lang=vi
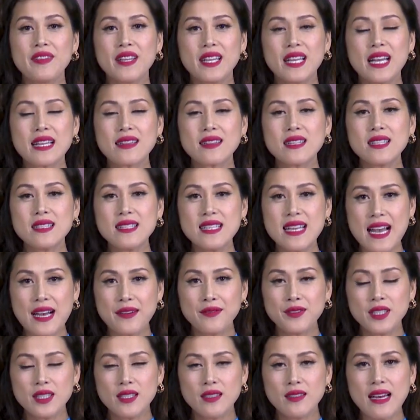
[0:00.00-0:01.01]
vị khán thính giả
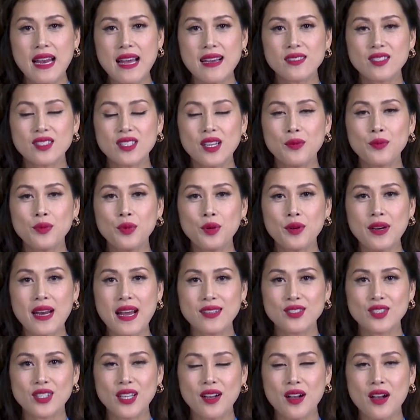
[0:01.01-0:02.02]
với những làn sóng của
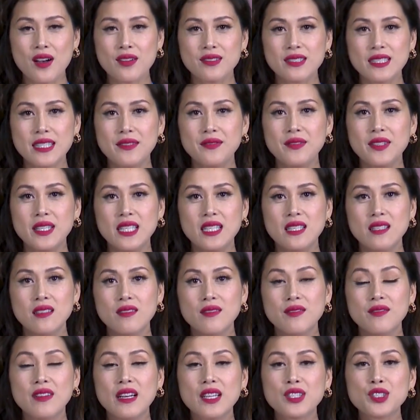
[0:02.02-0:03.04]
Đài Sài Gòn TV.
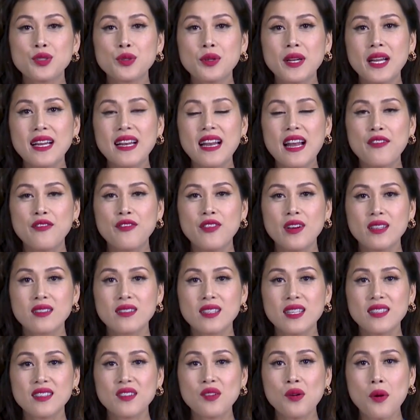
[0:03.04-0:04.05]
Và sau đây là phần
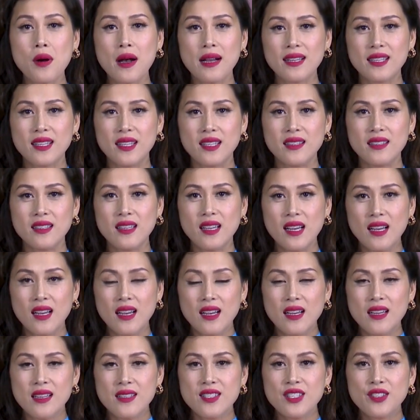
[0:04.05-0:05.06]
tin Hoa Kỳ.
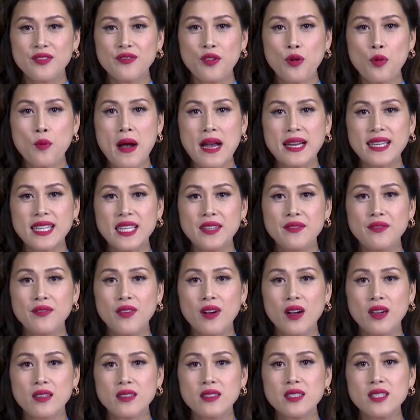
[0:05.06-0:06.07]
Chính phủ Biden
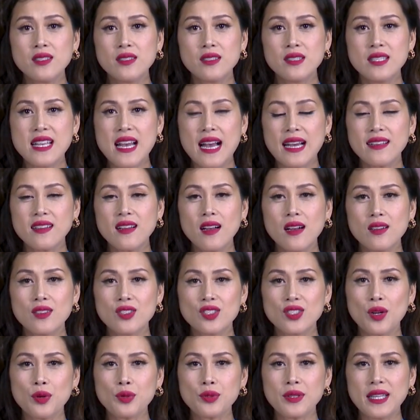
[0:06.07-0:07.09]
vẫn chưa giải ngân
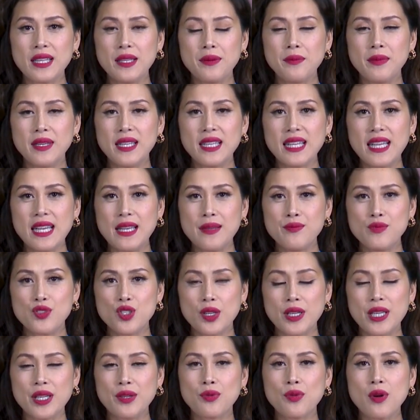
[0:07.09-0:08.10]
6 tỷ Mỹ Kim
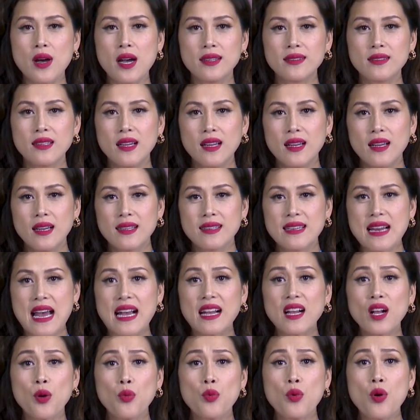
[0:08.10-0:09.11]
cho Iran.
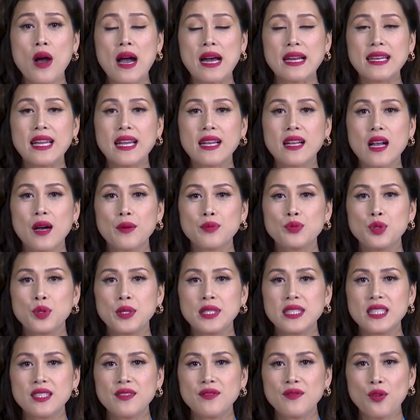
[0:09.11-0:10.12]
Đảng Cộng Hòa đề cập
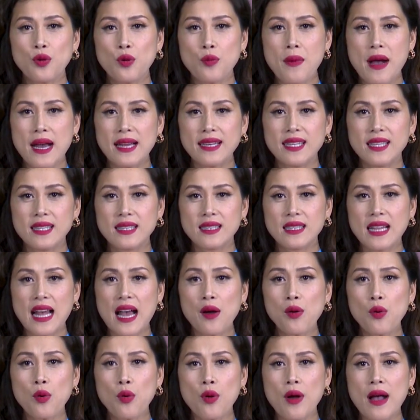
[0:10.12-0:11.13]
chuyện chính phủ Biden
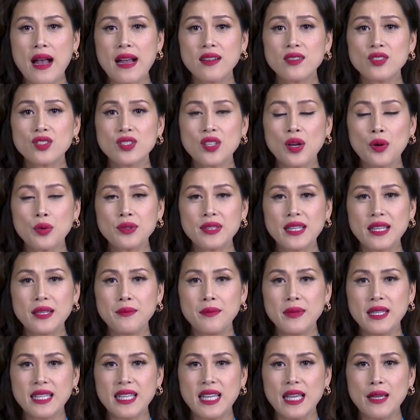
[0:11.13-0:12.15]
tháo khoáng 6 tỷ
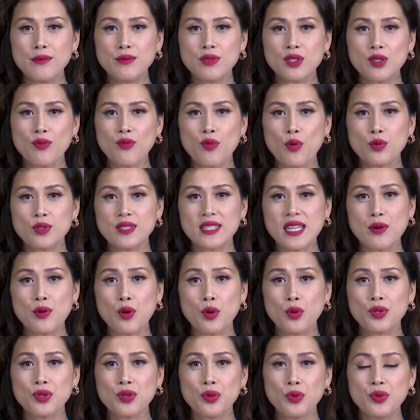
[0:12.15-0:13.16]
Mỹ Kim trong vụ trao
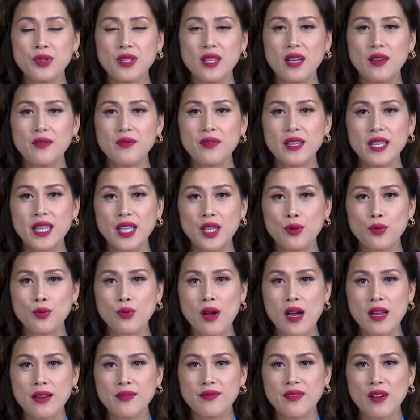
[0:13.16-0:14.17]
đổi tù nhân với
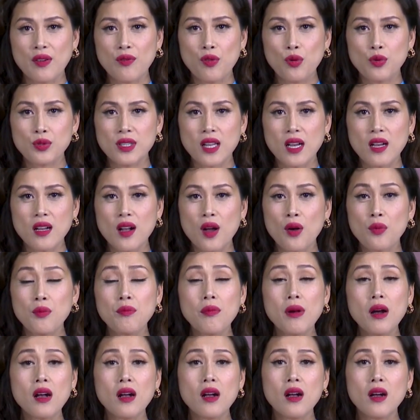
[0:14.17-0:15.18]
Iran và vụ tấn
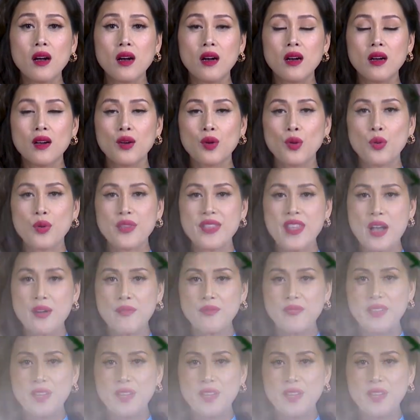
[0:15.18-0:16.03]
công bất ngờ của nhóm